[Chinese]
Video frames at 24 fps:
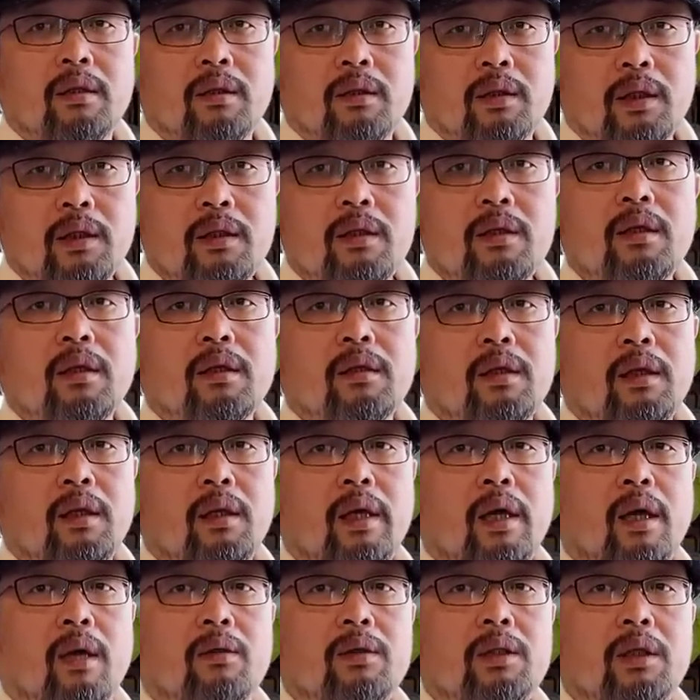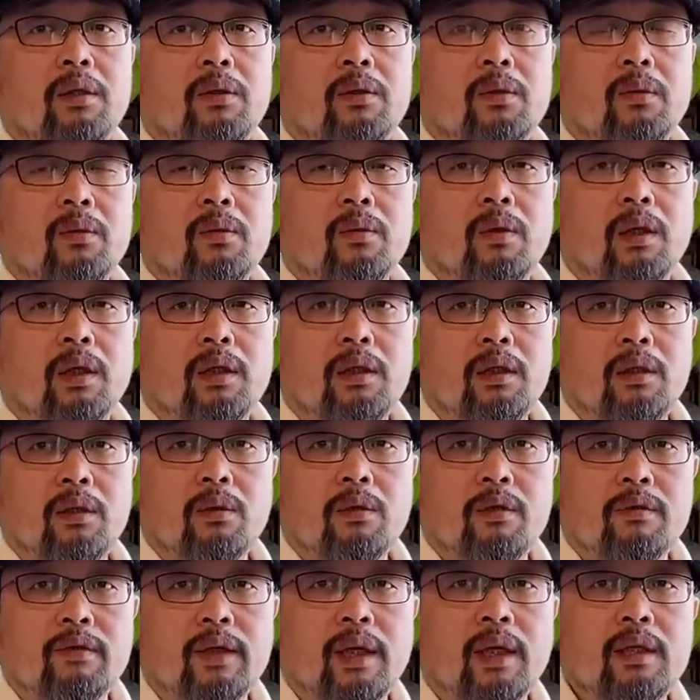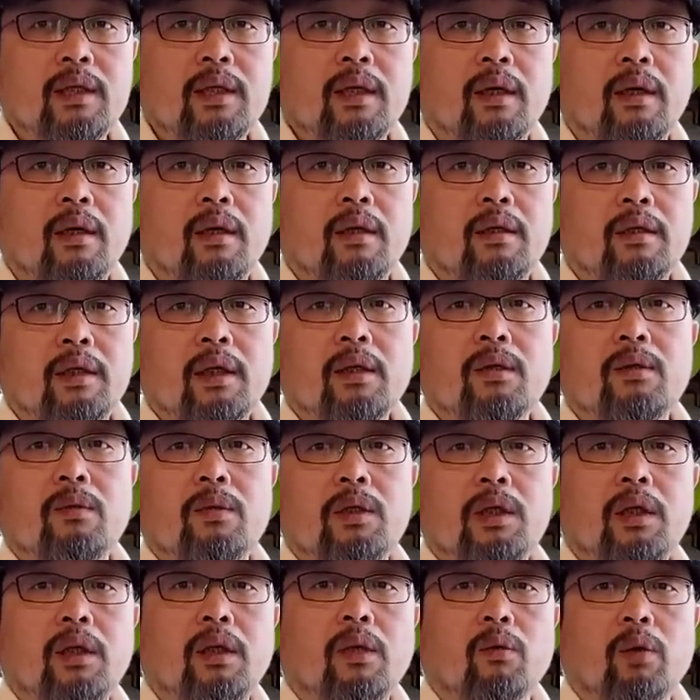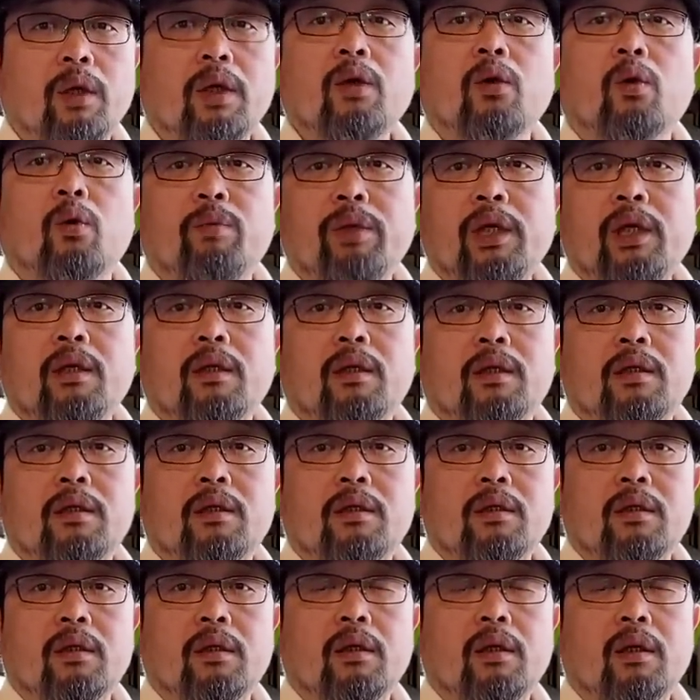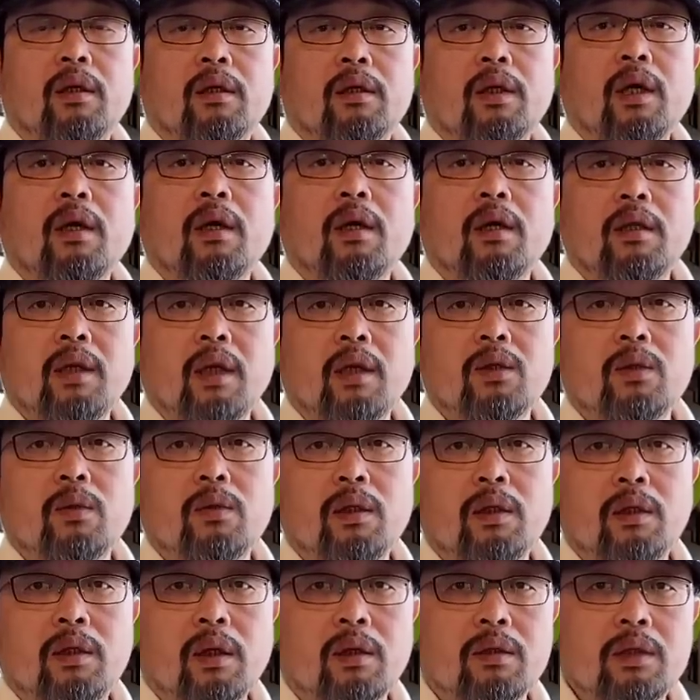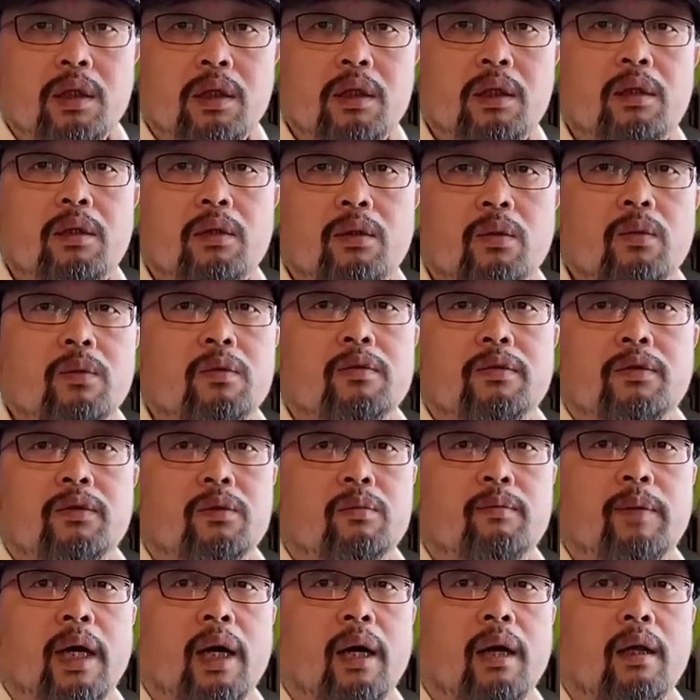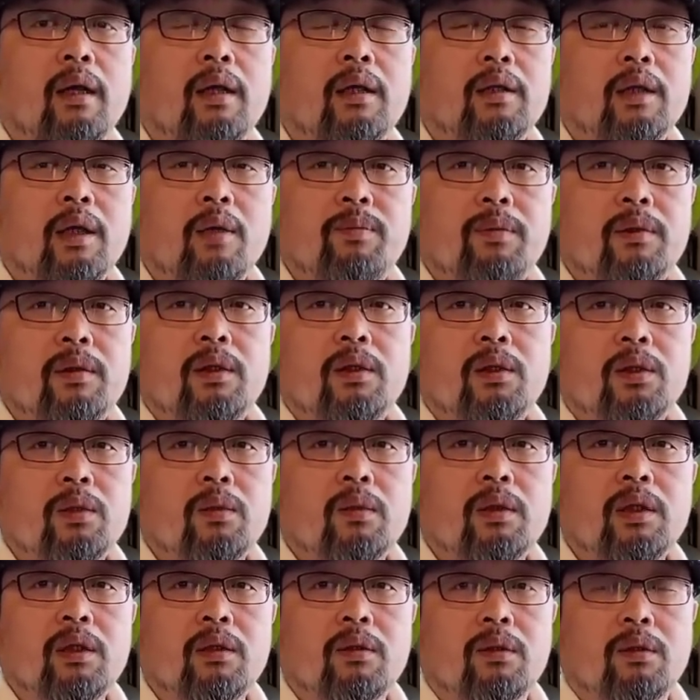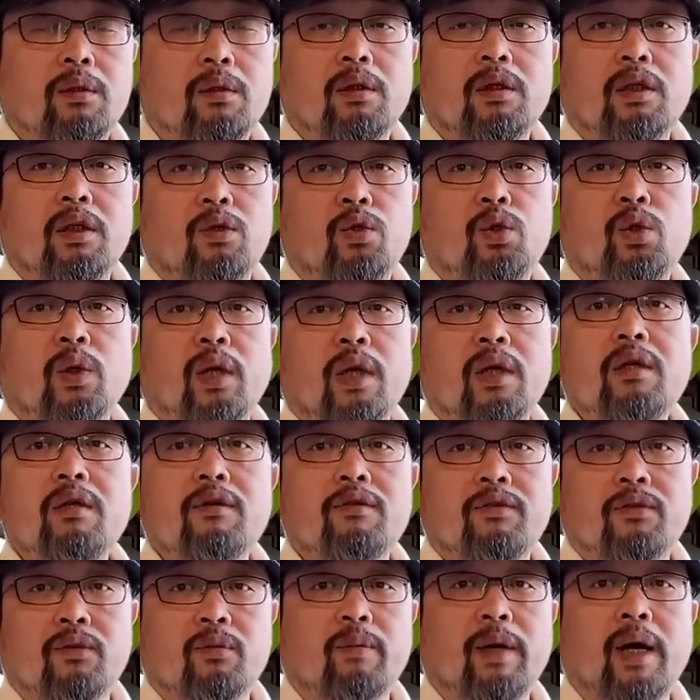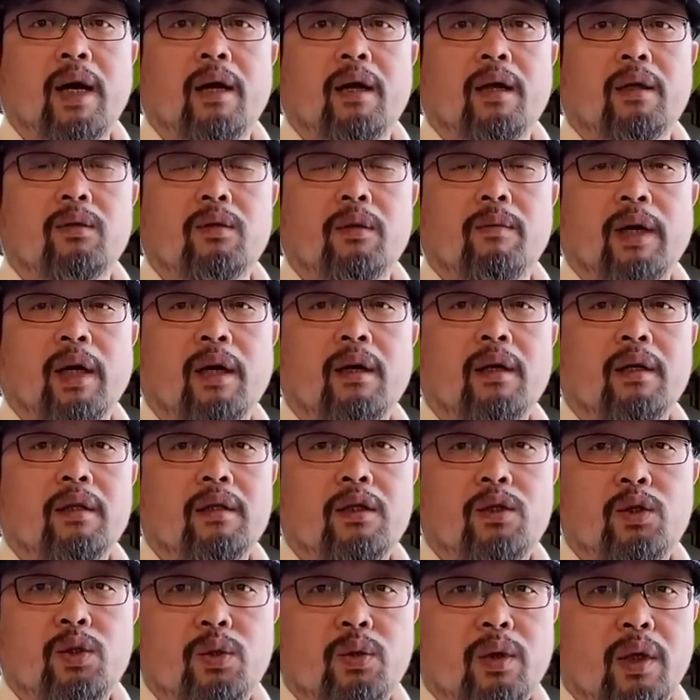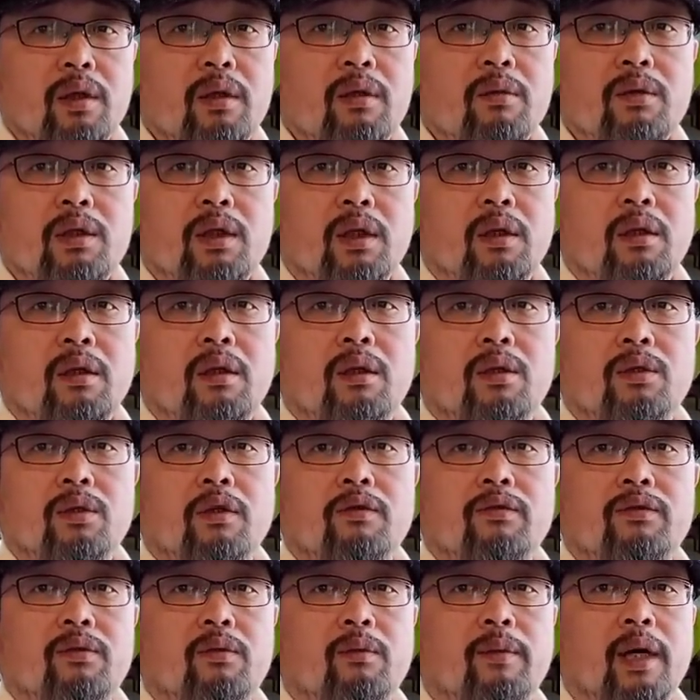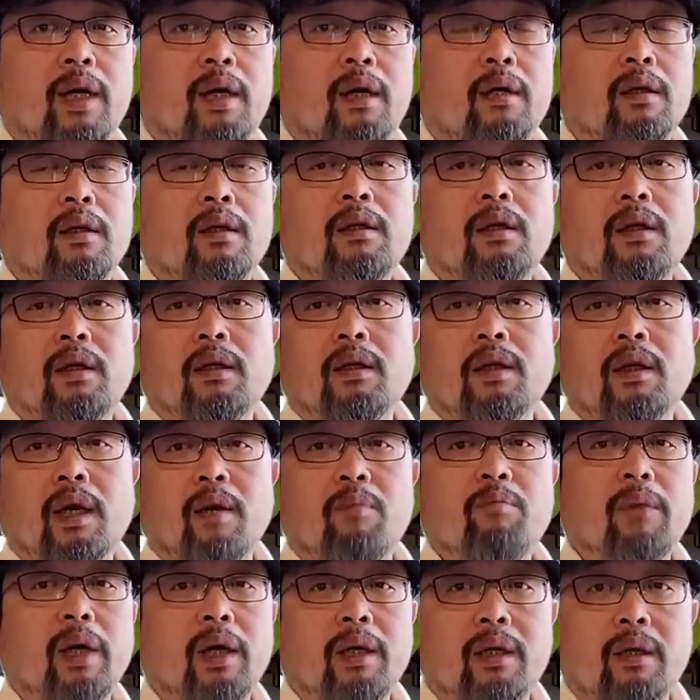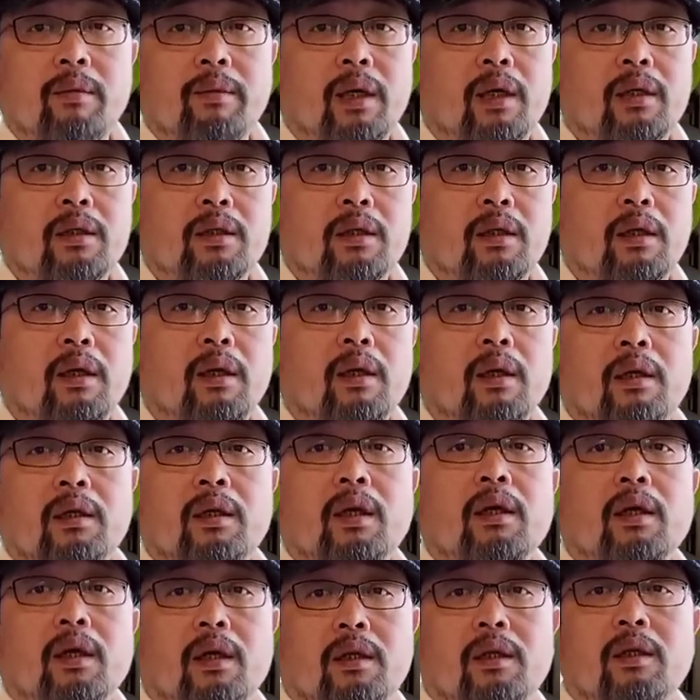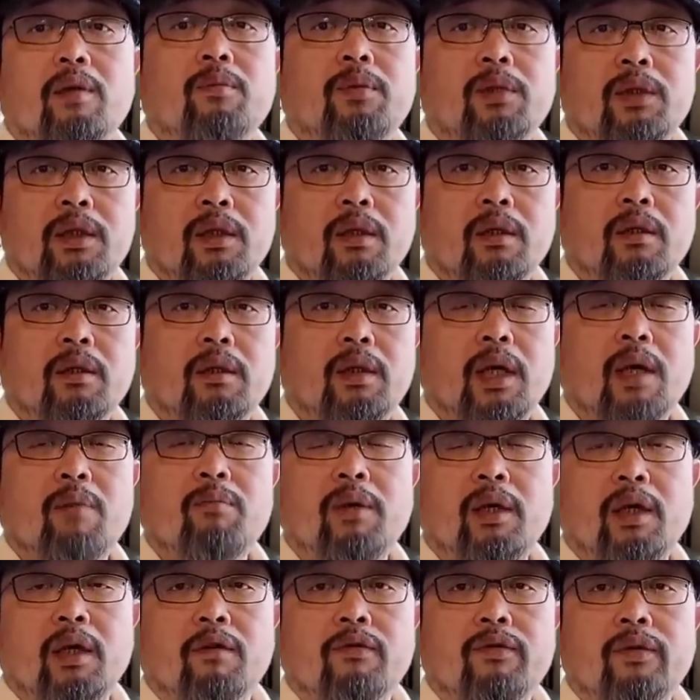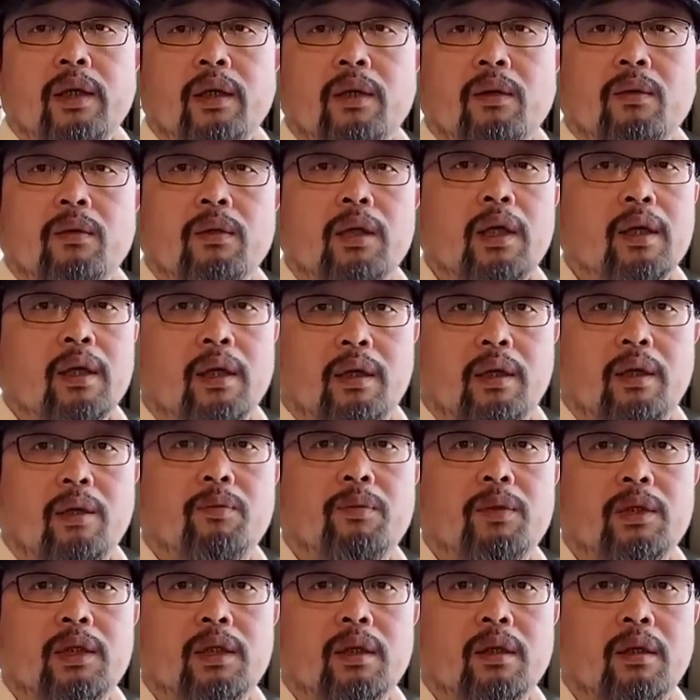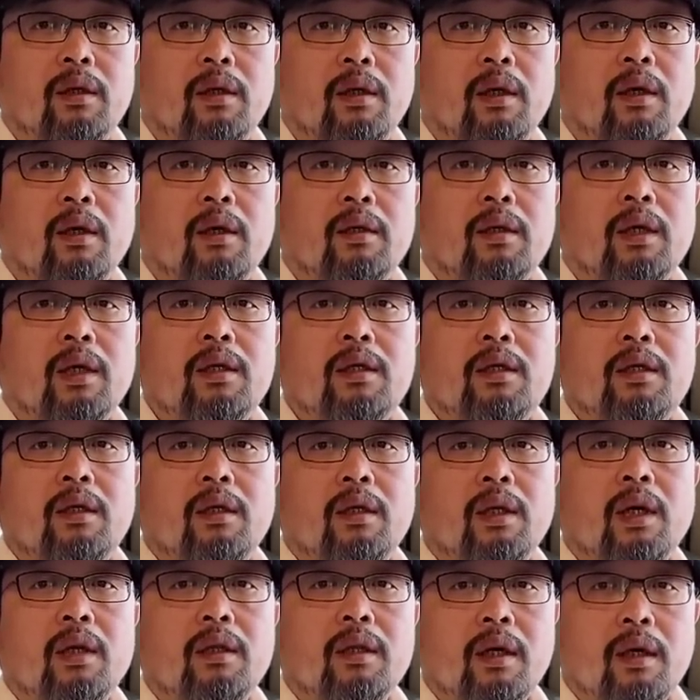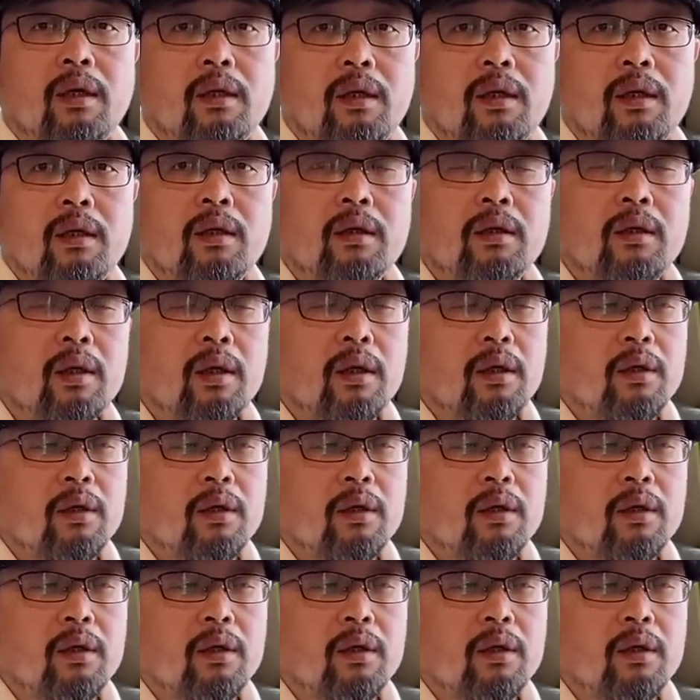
真正你了解中国，你就会发现这个东西是有利有弊的事情。当然，他说的是叫适度腐败，他不是说就是说你全是腐败了，对吧？你全都整个全腐败了，跟那个南美那边似的，那肯定不行。南美啊，非洲那肯定不行。但是呢，他在一个。